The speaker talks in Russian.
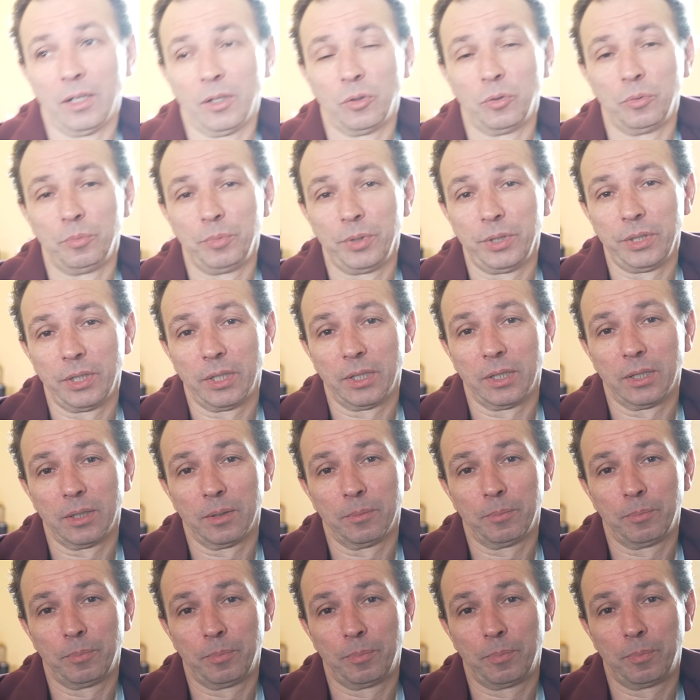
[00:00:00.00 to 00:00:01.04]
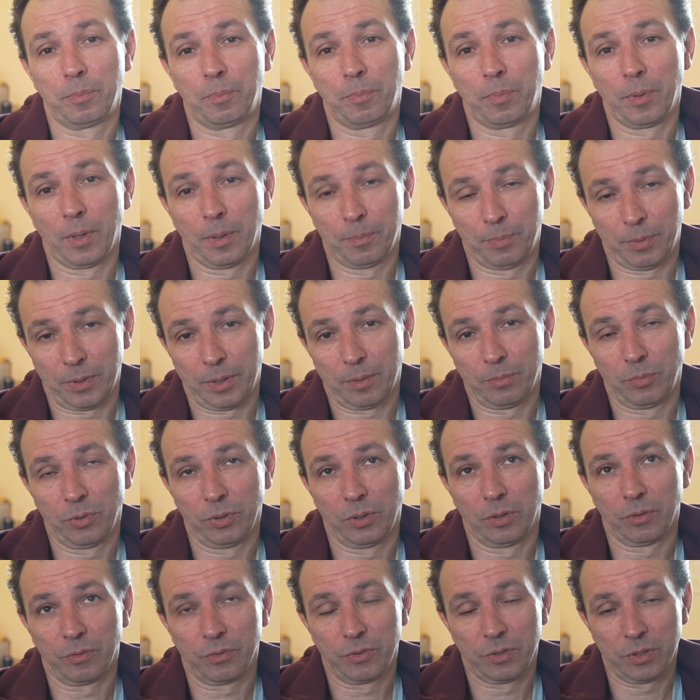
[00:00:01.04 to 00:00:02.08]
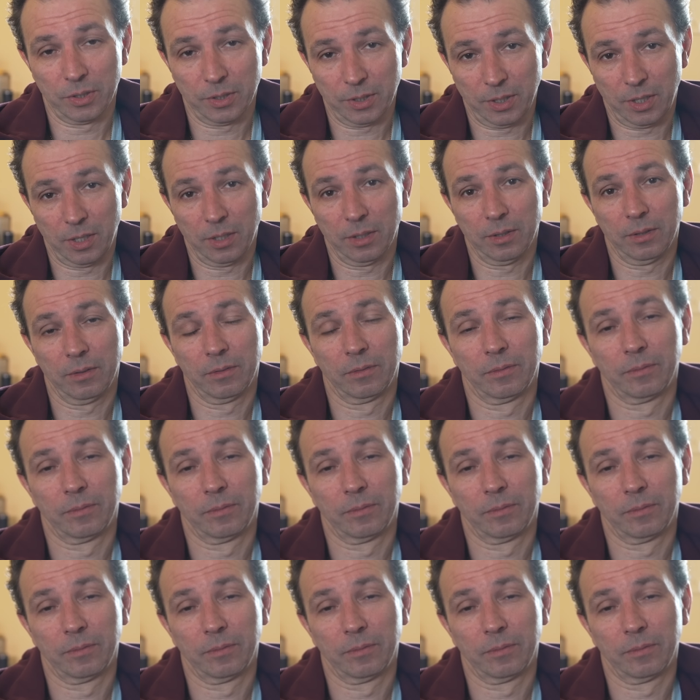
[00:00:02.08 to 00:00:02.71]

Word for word: У меня Папа работал в цирке,